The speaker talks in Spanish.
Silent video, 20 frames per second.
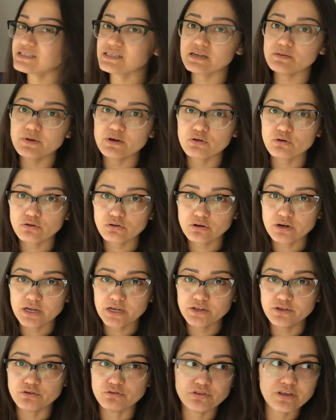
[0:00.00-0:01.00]
es el mejor
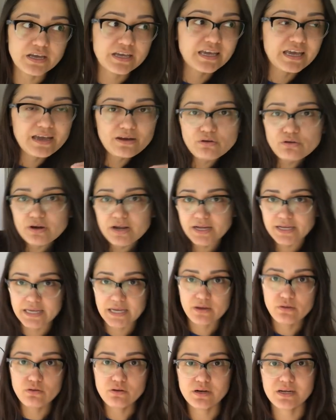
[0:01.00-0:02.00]
horario? ¿De qué hora a
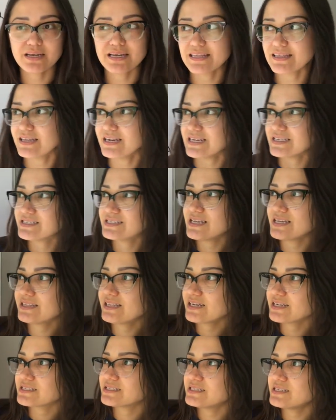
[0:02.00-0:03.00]
qué hora? ¿Que de las 7
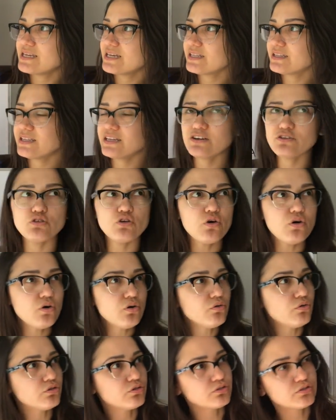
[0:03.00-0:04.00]
a las 7? No,
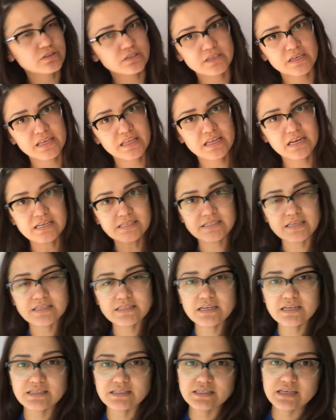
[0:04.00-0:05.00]
otros dicen que de las 6
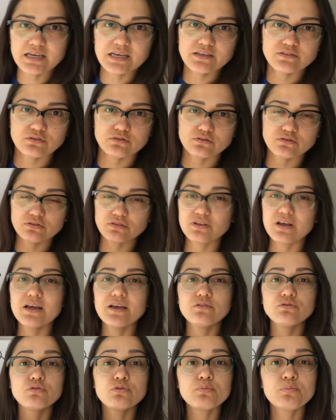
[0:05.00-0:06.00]
a las 6, otros...
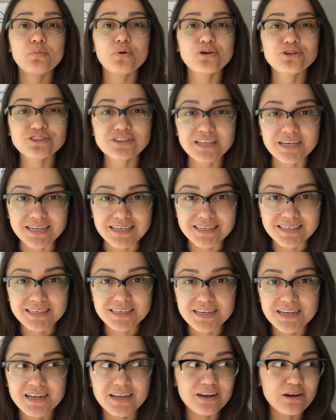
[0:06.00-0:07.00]
No importa.
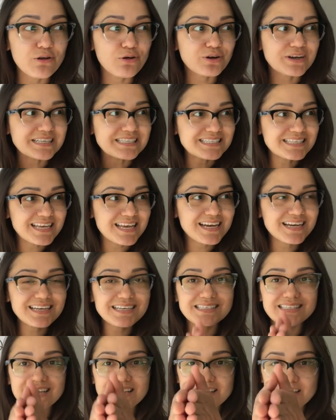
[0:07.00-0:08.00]
Lo que sea que
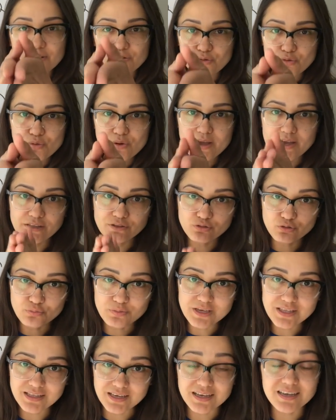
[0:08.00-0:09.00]
se adecue a tu
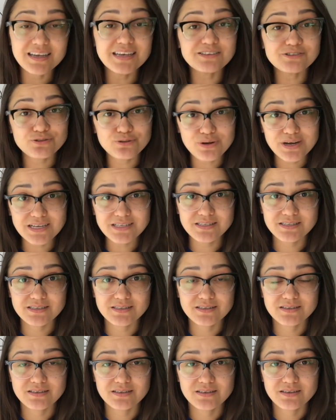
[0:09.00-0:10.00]
vida, eso haz.